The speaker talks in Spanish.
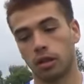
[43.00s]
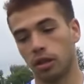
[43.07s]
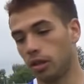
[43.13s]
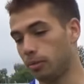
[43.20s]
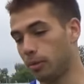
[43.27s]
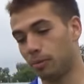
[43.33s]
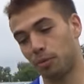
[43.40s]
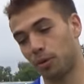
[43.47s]

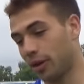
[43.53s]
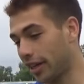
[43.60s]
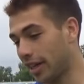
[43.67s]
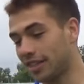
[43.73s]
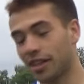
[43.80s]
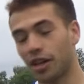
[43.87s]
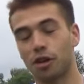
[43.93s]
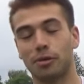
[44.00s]
y me fui,
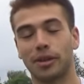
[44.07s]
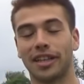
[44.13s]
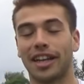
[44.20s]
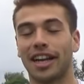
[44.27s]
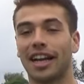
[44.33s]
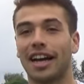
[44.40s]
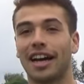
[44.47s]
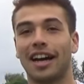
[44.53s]
gracias a Dios, me tiré
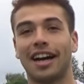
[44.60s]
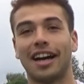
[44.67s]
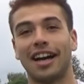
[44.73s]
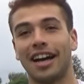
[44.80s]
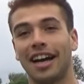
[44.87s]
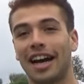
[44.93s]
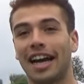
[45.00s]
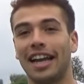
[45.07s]
a la,
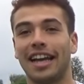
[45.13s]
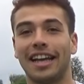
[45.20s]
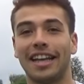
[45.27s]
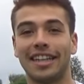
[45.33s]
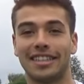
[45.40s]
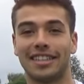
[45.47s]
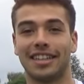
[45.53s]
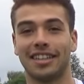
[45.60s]
a la
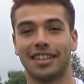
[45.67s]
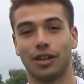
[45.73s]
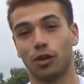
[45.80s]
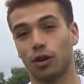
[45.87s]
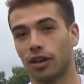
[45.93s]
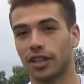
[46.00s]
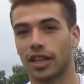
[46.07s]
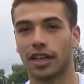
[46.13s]
derecha y
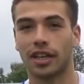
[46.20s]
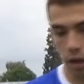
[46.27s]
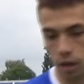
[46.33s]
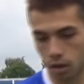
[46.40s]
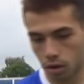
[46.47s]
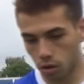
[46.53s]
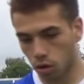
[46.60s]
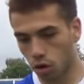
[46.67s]
bueno, lo atajé.
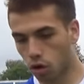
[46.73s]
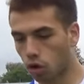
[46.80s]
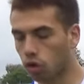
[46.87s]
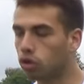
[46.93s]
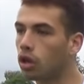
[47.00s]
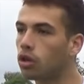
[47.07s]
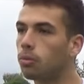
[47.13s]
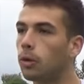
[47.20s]
Nos
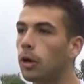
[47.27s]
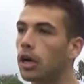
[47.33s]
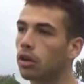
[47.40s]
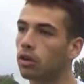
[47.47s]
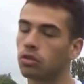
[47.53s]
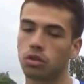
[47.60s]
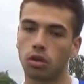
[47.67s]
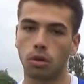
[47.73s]
costó
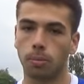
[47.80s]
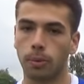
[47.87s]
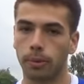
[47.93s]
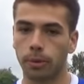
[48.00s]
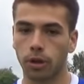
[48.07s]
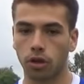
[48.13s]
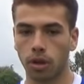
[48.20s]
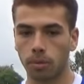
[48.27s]
acomodarnos los
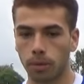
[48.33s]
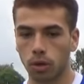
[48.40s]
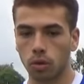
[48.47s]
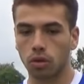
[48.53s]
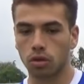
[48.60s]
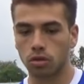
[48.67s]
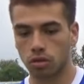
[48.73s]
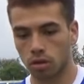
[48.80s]
primeros 10
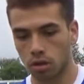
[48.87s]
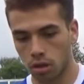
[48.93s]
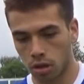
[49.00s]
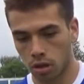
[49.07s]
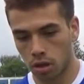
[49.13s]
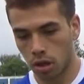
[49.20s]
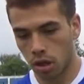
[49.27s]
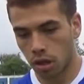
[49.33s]
minutos,
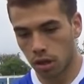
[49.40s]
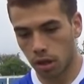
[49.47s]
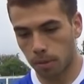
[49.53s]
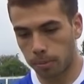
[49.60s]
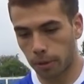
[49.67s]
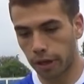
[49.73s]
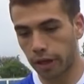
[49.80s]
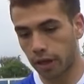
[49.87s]

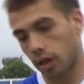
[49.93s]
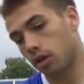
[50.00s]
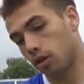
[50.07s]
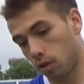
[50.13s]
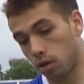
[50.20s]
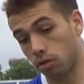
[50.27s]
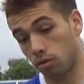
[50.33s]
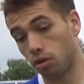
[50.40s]
después
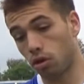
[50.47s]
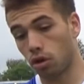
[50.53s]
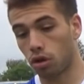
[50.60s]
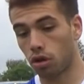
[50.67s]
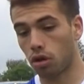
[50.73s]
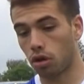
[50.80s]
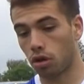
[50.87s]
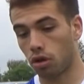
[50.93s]

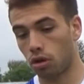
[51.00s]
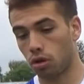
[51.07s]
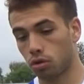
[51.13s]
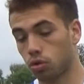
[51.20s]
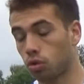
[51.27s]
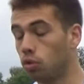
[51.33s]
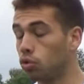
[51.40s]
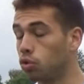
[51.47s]
lo
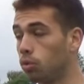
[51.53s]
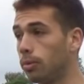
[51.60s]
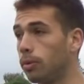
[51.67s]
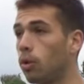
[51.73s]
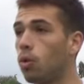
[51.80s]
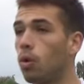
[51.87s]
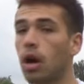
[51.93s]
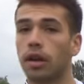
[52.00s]

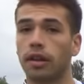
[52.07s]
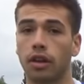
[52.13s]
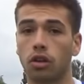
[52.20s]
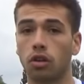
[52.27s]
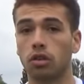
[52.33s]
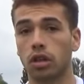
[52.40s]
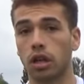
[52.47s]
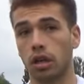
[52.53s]
supimos jugar de
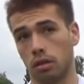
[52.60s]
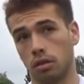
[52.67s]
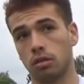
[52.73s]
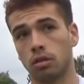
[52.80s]
contra,